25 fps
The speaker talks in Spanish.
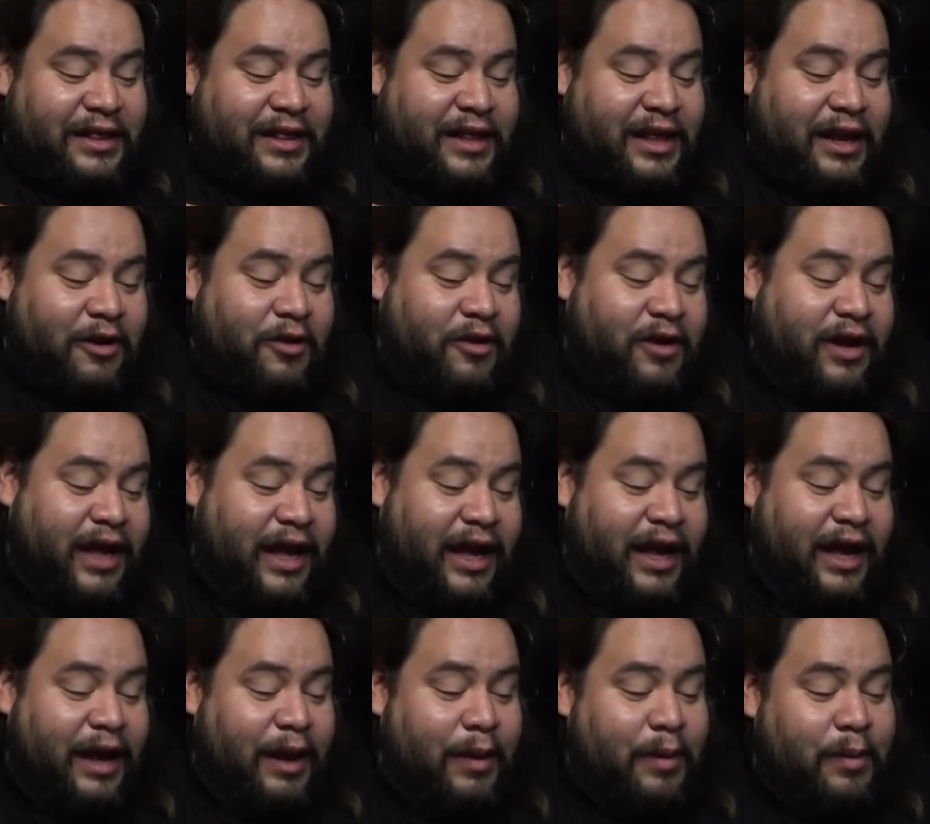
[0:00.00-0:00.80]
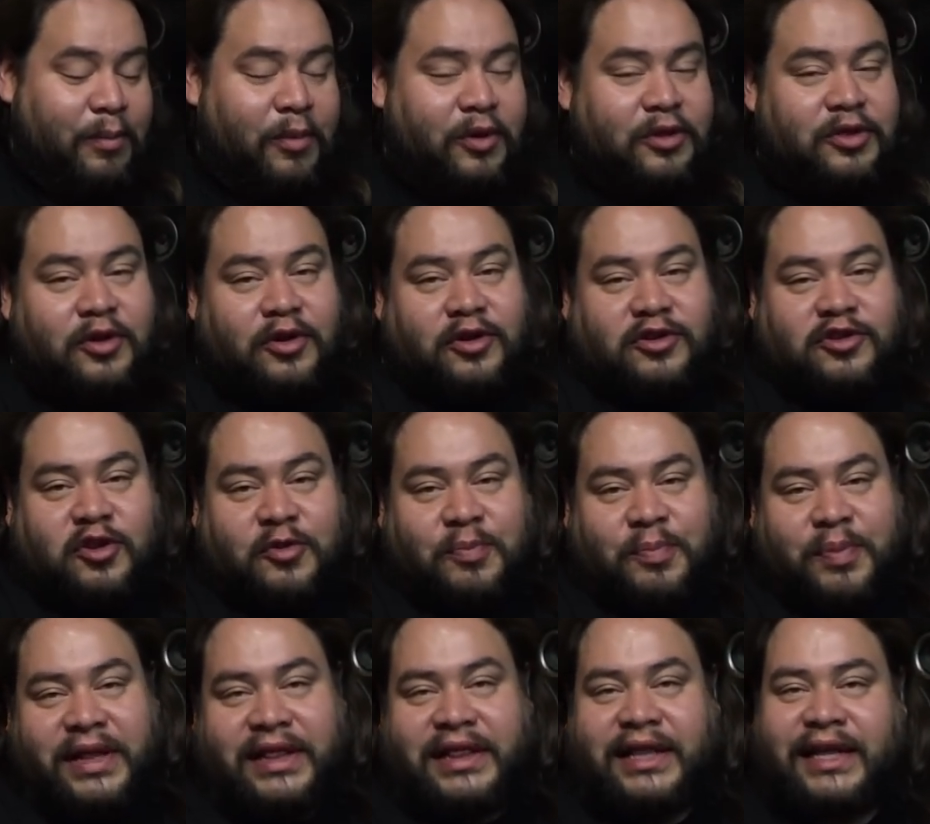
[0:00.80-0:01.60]
de lo que Mundo nos
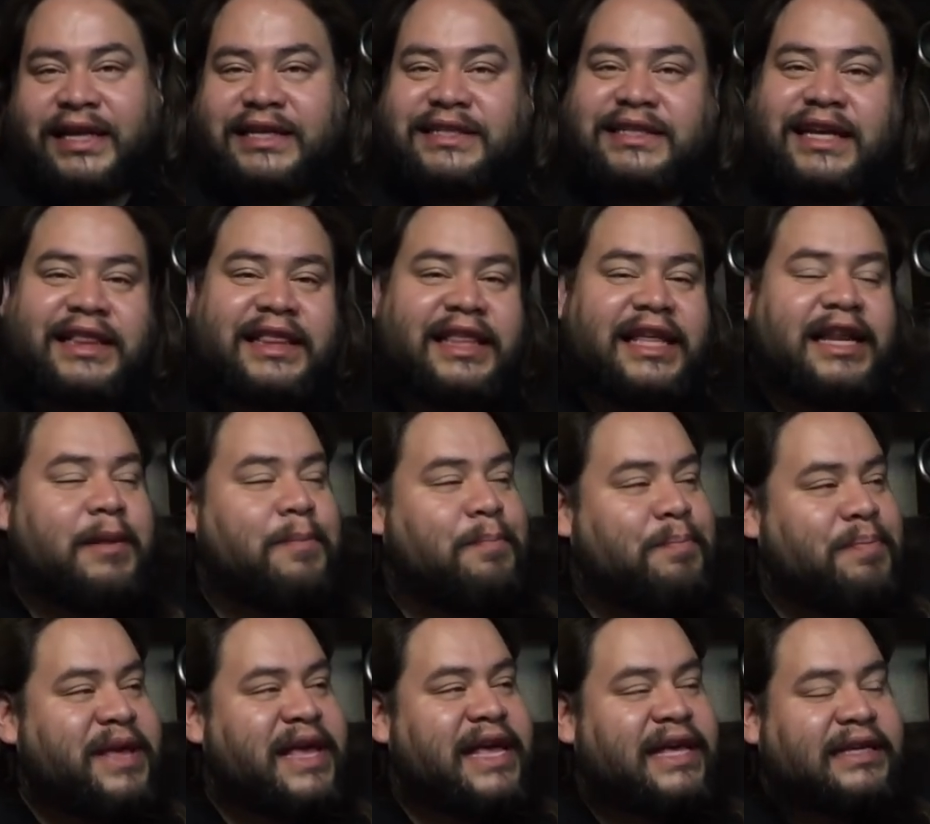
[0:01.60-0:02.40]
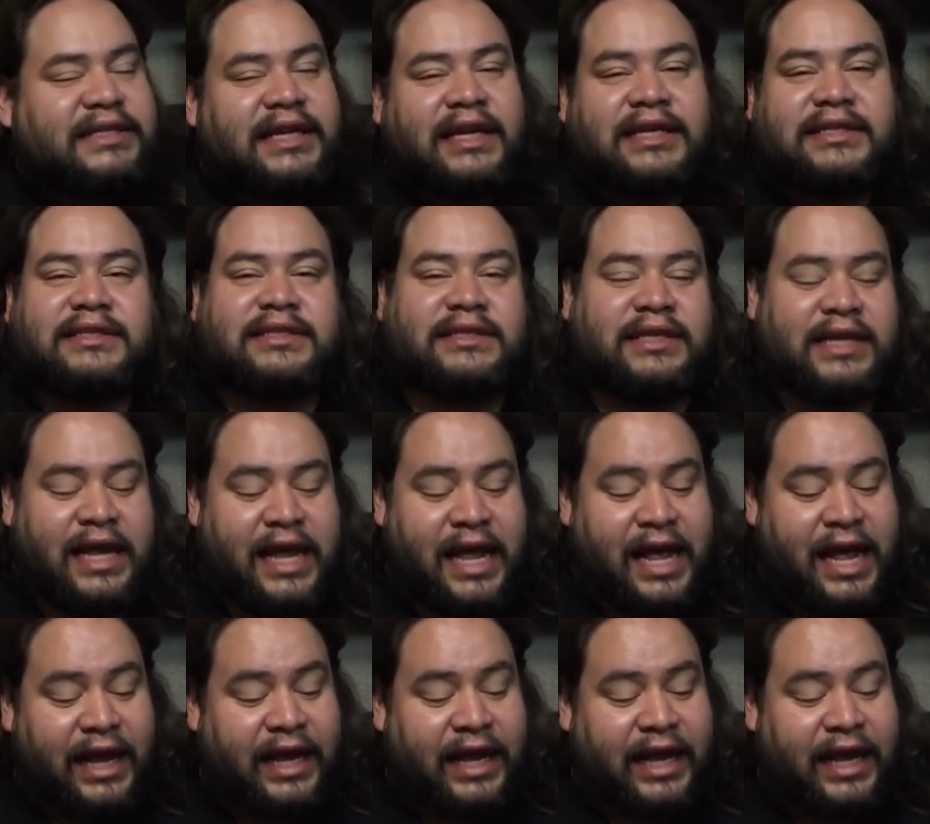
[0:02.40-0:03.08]
sorprende es que tiene piezas